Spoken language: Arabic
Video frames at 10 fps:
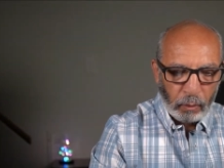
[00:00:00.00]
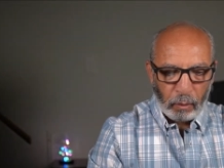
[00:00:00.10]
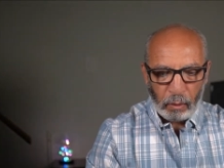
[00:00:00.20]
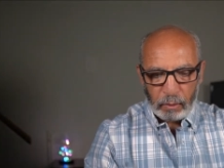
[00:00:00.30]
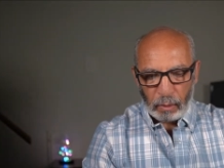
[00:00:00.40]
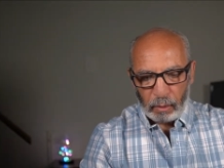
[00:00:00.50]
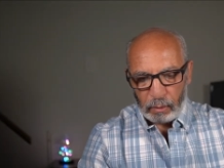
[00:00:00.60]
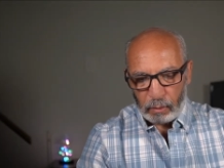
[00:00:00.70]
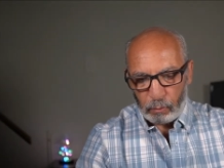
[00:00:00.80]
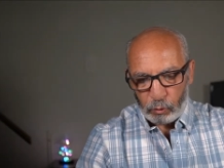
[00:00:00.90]
أنا
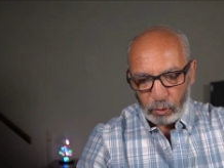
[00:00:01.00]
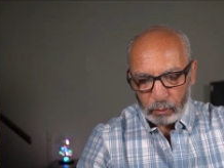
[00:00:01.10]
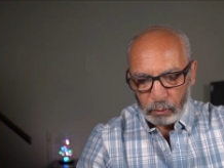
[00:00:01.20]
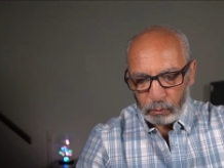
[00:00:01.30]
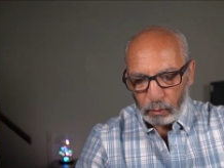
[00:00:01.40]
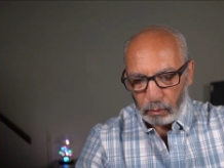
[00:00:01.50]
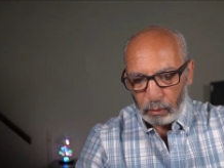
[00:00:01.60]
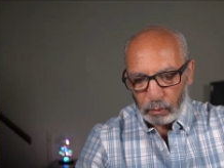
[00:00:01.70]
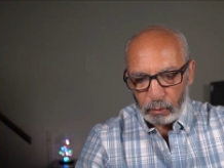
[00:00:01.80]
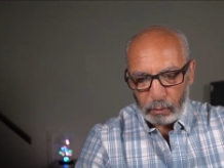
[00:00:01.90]
زعلان إن المشاهدات
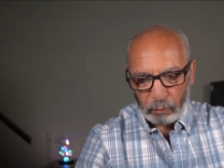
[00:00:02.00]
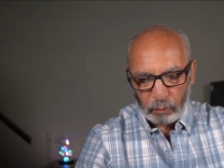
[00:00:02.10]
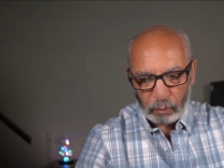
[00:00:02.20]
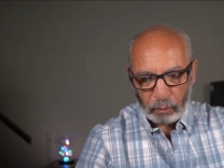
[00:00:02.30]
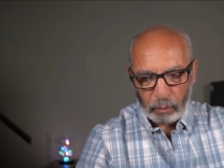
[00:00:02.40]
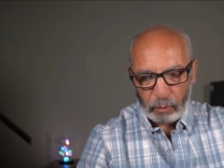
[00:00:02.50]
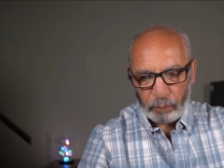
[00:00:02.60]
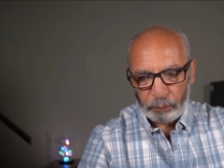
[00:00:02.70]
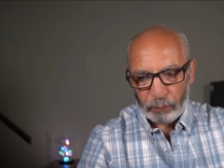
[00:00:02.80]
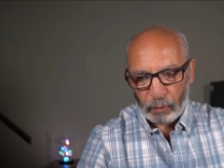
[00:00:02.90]
قليلة جدا في القناة
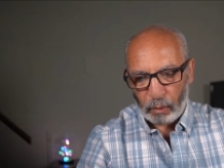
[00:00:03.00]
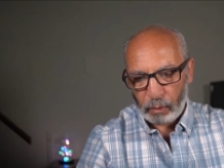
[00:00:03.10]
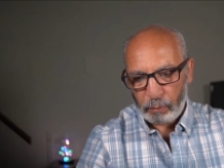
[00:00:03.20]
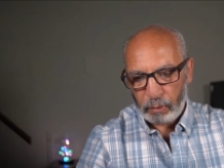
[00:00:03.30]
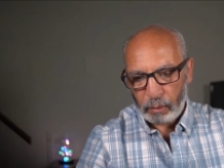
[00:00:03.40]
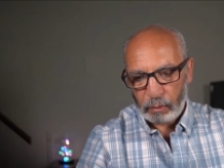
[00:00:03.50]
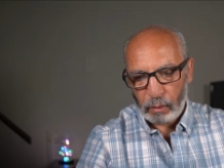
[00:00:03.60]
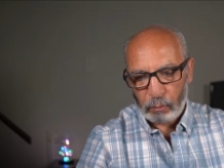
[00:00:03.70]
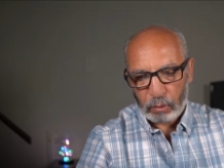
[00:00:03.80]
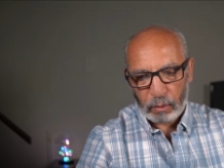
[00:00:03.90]
عجبني
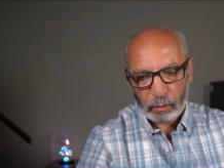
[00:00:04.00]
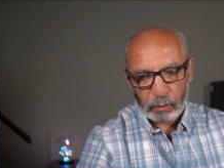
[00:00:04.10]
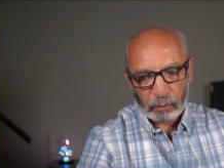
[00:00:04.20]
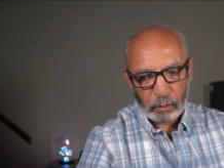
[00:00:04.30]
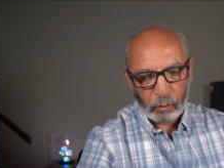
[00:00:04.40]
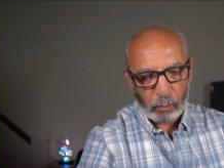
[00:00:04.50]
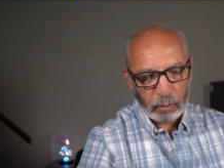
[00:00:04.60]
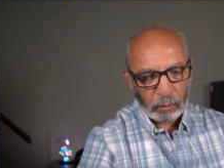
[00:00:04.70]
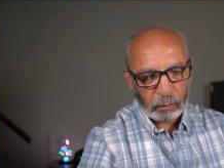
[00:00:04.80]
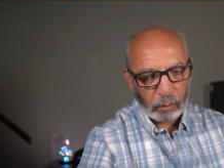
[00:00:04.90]
جدا مصداقيتك
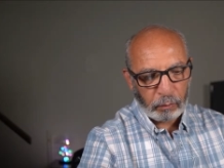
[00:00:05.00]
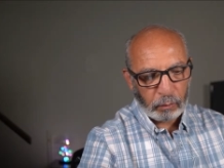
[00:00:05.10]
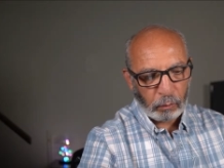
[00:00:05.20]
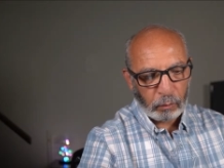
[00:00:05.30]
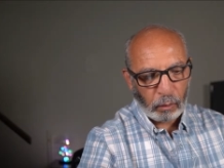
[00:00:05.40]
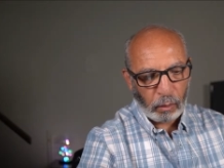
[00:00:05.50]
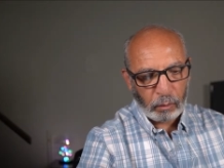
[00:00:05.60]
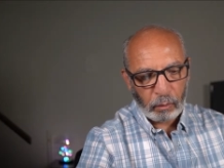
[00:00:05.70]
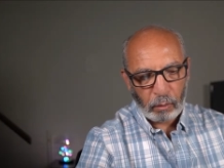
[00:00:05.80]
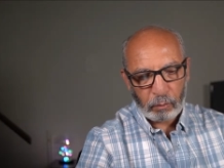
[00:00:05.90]
وبساطتك في توضيح
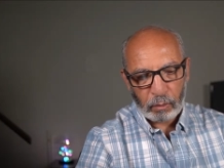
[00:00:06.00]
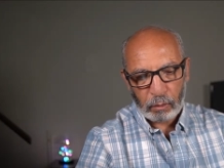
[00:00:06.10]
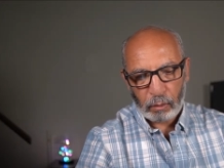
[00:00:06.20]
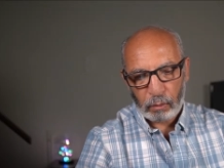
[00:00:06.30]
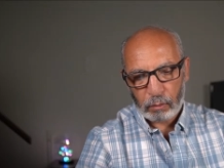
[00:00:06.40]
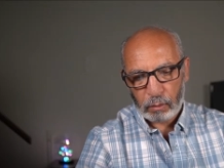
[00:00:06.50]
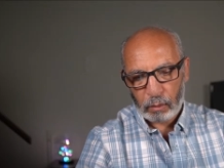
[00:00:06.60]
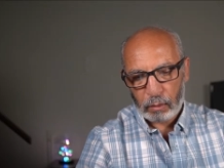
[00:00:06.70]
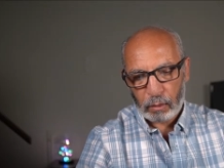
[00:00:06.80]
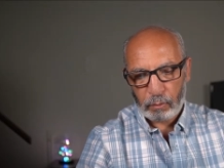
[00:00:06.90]
أي أمر يا
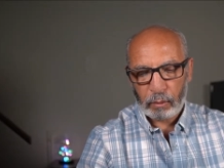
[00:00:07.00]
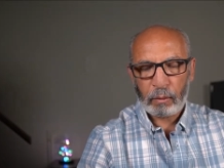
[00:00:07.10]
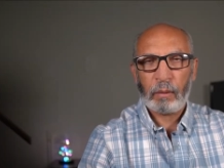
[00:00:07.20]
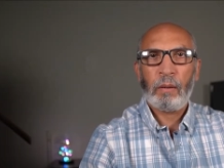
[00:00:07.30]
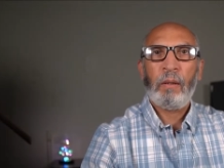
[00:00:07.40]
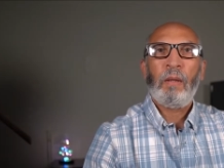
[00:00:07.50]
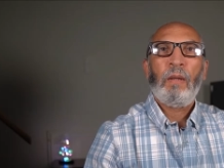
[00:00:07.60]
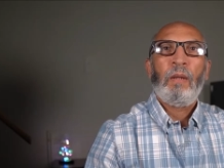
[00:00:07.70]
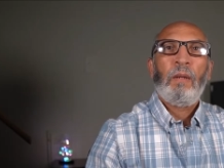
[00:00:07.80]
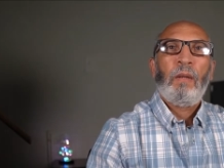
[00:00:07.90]
أستاذ أمير
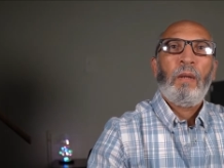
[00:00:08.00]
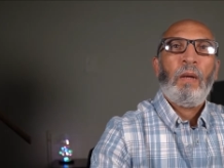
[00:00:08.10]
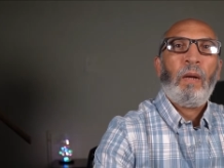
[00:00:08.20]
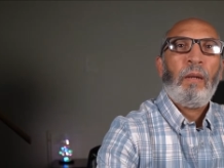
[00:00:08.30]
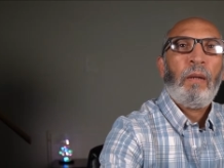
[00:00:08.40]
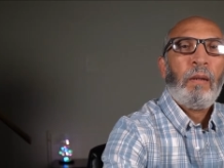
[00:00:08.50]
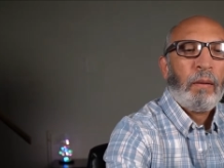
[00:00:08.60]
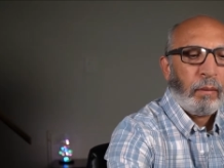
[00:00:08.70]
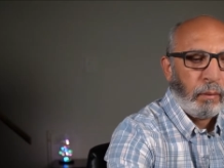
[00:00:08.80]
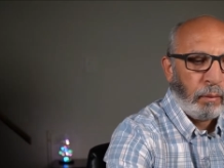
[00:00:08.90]

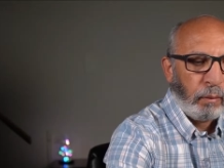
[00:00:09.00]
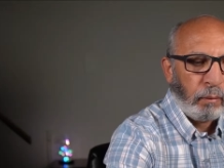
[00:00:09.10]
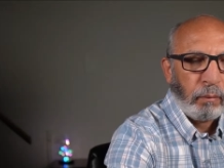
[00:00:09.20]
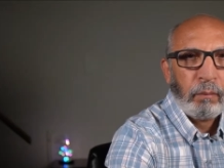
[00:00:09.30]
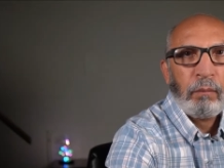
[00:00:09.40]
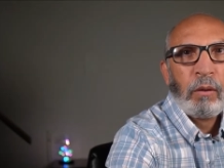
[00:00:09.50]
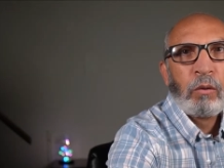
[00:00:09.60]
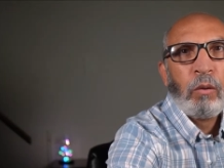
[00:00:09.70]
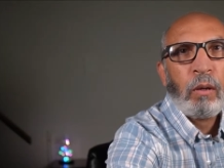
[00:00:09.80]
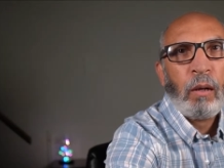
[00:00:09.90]
الحقيقة أه
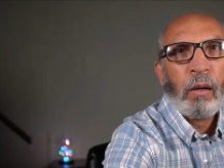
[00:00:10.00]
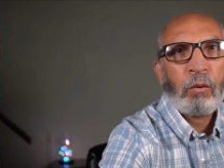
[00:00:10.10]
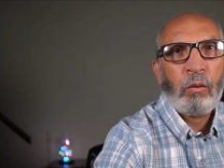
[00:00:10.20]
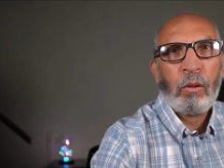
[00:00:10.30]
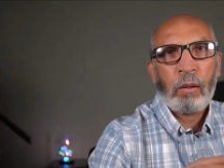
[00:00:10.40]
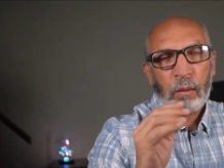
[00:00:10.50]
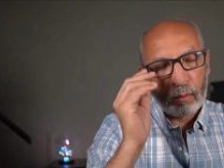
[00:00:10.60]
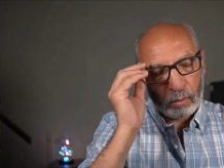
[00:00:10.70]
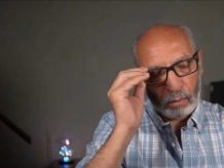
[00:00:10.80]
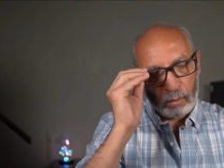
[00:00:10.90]
بشكرك على شعورك
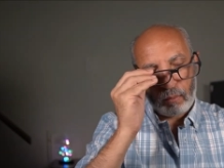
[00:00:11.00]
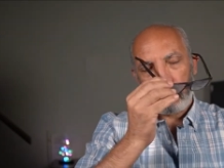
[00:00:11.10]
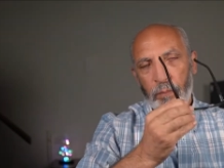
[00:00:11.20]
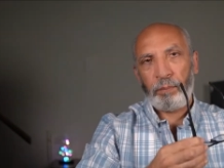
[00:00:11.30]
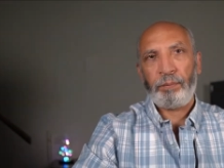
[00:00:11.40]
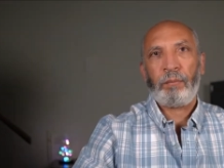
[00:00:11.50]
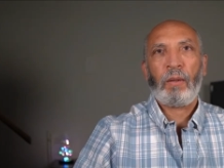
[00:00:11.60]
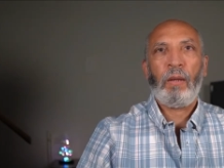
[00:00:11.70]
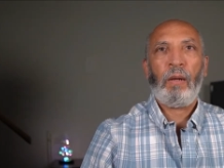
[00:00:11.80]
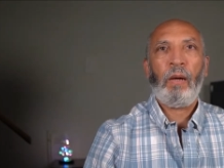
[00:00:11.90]
أه
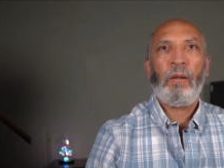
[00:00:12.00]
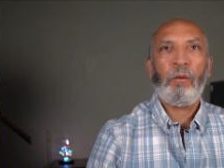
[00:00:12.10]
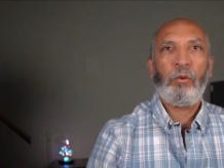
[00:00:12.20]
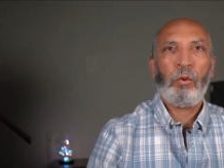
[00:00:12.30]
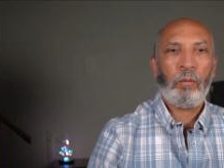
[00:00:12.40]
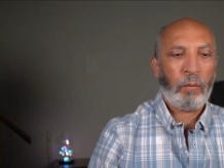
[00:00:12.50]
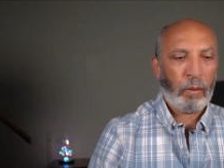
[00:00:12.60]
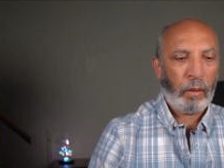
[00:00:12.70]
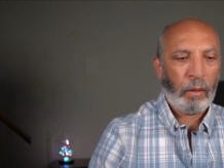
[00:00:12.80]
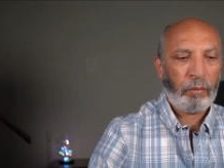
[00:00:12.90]
الحقيقة اليوتيوب
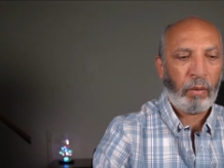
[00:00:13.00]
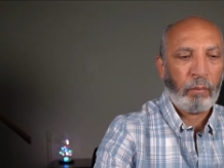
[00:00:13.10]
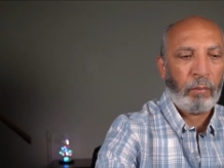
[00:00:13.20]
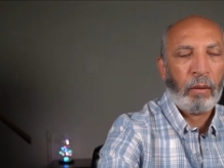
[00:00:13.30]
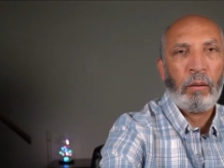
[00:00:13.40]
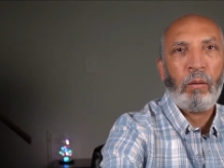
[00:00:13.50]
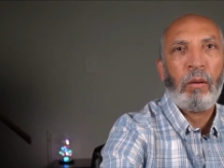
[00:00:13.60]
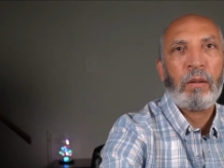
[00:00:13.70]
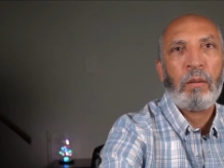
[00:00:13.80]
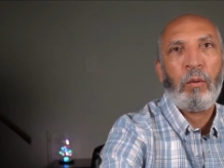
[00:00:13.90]
لا يفهم أي
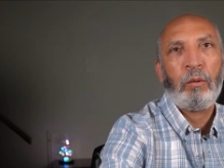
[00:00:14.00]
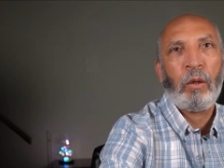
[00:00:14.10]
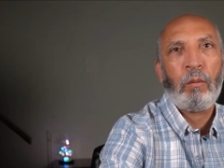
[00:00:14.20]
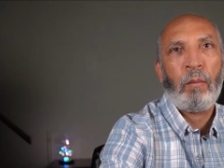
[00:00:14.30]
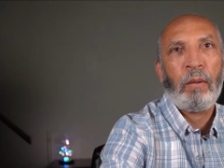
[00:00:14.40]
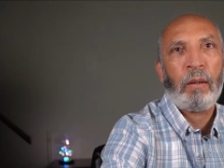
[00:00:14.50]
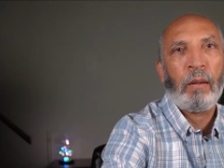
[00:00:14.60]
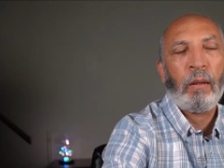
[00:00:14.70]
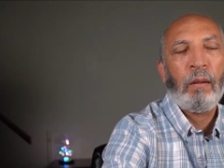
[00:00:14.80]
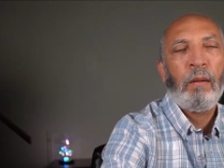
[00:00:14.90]
لغة زي ما قلت لكم قبل كده